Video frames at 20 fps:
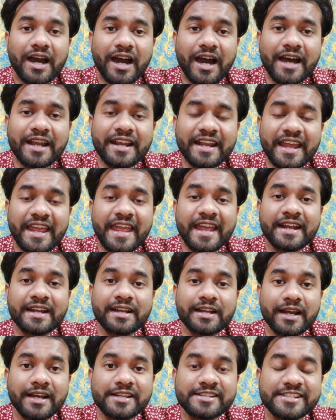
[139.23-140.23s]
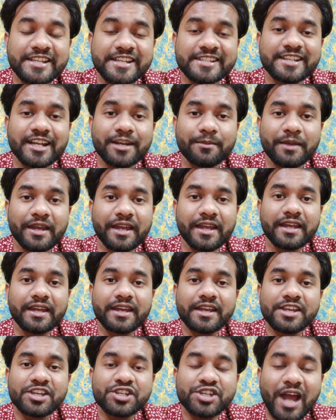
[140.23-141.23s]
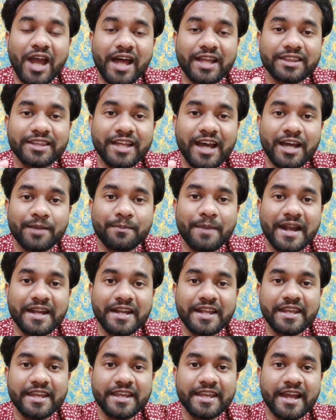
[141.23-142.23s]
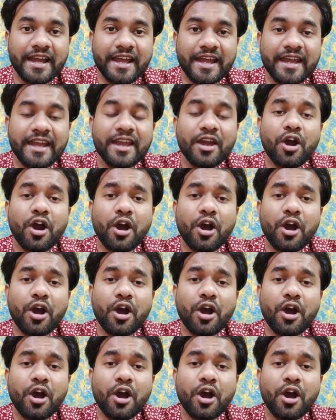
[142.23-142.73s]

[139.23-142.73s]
हर एक सीज़न में शानदार बैटिंग किया है